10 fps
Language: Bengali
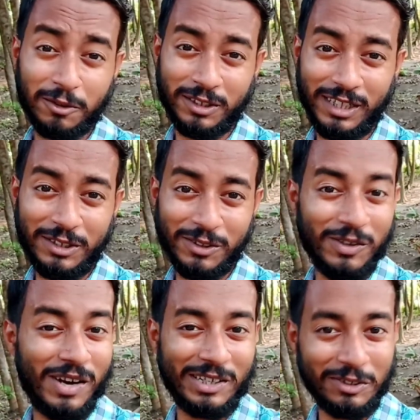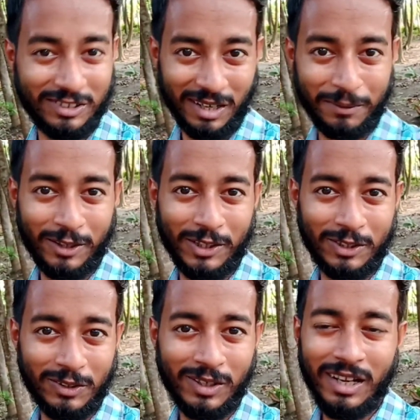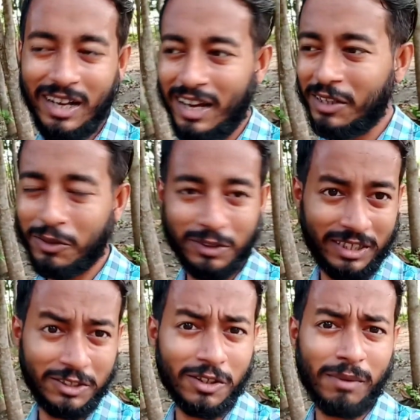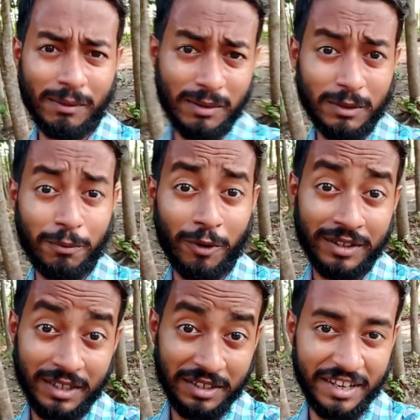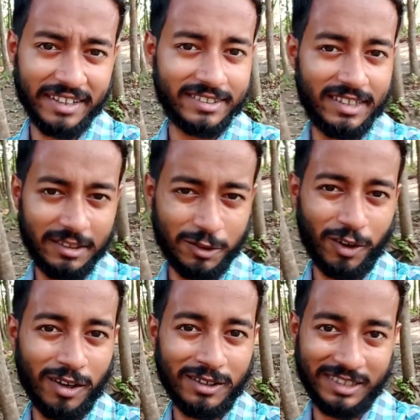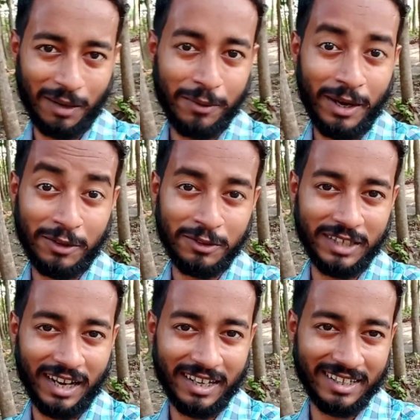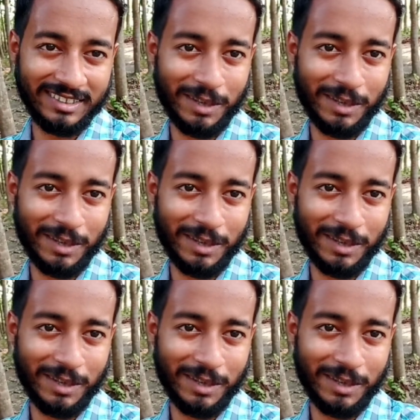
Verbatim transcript: তো সেই জন্য একটু চাপ হয়ে যেত তো সেই জন্য ভাবলাম যে পরের দিন নেক্সট দিন সকালে যাবো একটু জায়গাটা